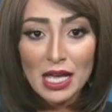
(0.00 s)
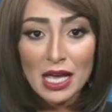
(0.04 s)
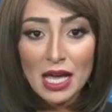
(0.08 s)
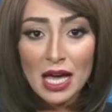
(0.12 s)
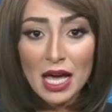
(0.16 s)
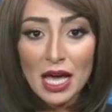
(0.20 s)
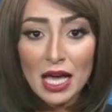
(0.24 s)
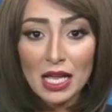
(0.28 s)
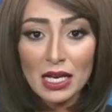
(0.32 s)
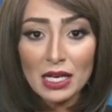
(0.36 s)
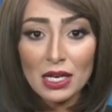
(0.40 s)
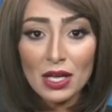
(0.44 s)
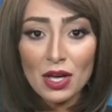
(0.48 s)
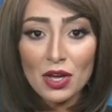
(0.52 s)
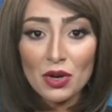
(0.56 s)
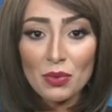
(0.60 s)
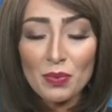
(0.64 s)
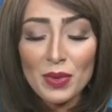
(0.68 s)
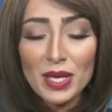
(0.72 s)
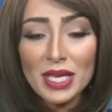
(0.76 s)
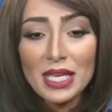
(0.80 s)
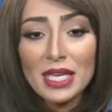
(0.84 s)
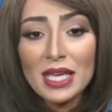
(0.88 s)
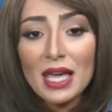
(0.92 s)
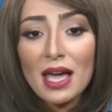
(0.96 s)

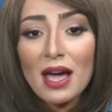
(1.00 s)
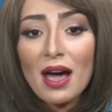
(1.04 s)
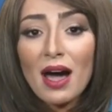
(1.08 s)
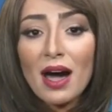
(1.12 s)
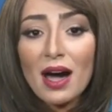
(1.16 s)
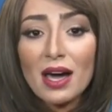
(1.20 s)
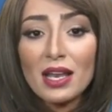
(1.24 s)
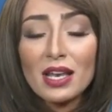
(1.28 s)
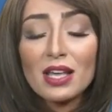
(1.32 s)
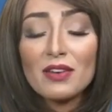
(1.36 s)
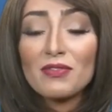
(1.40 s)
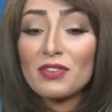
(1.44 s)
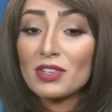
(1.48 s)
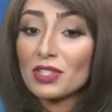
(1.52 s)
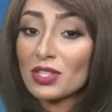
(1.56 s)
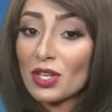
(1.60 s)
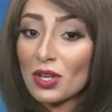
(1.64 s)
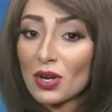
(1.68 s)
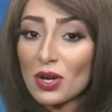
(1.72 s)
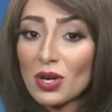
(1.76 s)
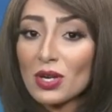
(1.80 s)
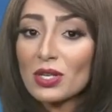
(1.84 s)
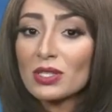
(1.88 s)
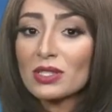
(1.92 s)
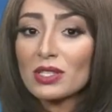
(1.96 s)
الغربية على
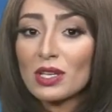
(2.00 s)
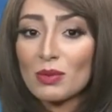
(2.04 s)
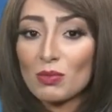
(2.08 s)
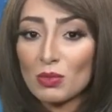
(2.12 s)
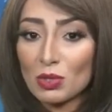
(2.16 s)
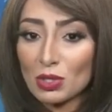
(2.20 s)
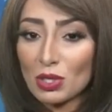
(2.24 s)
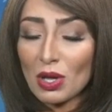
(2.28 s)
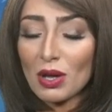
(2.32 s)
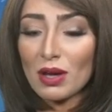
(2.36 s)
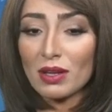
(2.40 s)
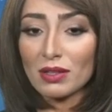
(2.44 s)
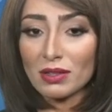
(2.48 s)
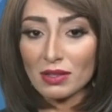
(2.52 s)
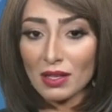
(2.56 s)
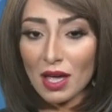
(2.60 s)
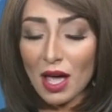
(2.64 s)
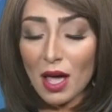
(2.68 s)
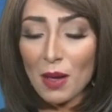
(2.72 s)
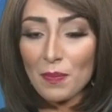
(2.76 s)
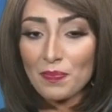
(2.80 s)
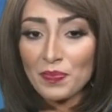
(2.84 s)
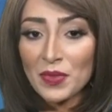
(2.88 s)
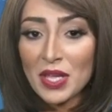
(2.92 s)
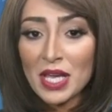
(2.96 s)
فترات
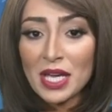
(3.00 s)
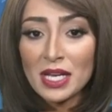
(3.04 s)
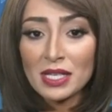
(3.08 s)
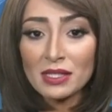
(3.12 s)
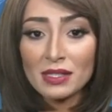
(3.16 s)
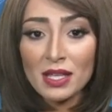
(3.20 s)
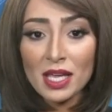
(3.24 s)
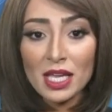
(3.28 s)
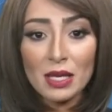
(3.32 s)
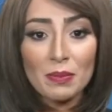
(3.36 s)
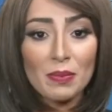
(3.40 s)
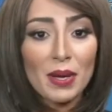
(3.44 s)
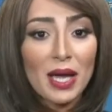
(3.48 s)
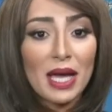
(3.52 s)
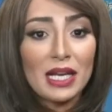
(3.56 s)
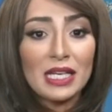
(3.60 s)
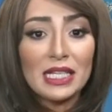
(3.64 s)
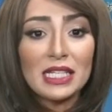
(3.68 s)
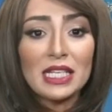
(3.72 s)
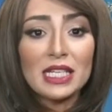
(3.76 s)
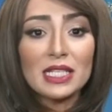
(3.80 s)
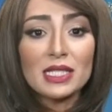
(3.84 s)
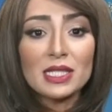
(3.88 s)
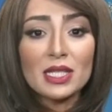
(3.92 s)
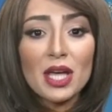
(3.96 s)
متقطعة طيب
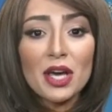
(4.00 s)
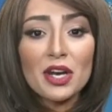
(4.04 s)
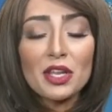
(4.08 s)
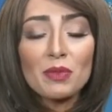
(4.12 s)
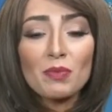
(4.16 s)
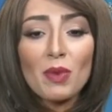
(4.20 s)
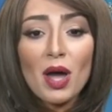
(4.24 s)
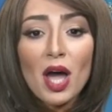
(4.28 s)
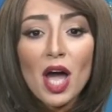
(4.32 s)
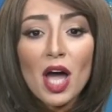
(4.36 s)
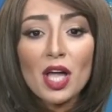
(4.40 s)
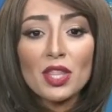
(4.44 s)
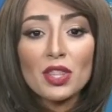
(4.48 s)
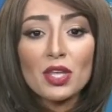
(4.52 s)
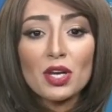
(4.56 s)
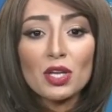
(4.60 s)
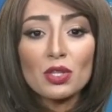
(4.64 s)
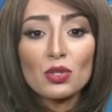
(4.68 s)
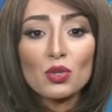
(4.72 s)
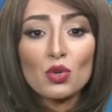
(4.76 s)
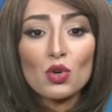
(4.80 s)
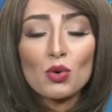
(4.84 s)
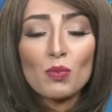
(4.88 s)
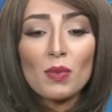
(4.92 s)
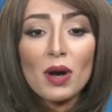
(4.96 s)
خليني أستعرض مع
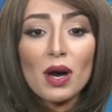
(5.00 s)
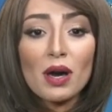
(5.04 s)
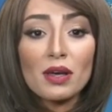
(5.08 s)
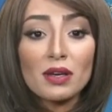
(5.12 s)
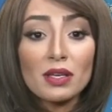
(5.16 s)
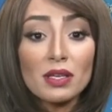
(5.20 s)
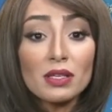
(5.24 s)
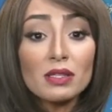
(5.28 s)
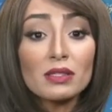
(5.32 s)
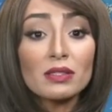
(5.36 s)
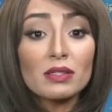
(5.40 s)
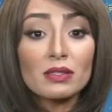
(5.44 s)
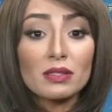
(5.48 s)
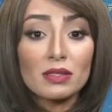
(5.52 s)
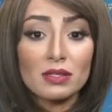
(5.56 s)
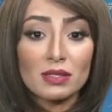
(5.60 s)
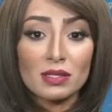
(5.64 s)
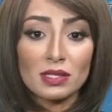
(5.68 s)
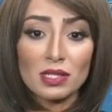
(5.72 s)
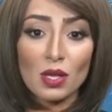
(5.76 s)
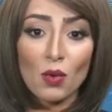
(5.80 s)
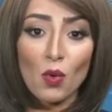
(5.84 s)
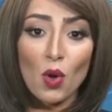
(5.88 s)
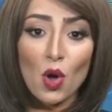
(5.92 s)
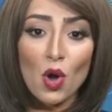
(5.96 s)
حضراتكم خريطة
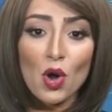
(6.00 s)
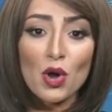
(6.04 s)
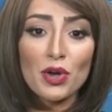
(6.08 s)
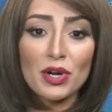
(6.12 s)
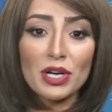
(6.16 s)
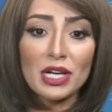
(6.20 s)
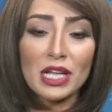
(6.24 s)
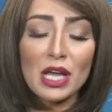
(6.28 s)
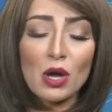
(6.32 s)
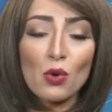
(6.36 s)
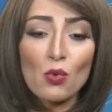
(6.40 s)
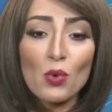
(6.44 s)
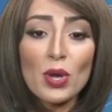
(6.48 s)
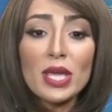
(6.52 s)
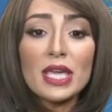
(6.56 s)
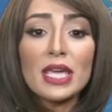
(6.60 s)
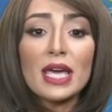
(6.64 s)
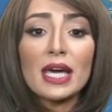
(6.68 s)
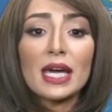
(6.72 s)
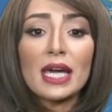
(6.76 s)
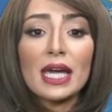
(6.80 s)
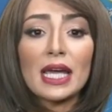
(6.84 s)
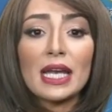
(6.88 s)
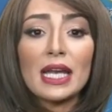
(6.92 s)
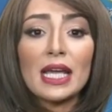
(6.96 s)
الظواهر الجوية
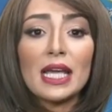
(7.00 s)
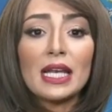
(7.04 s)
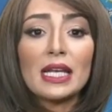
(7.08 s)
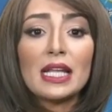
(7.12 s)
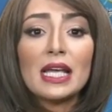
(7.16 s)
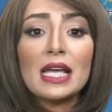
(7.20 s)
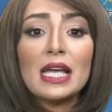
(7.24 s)
خلال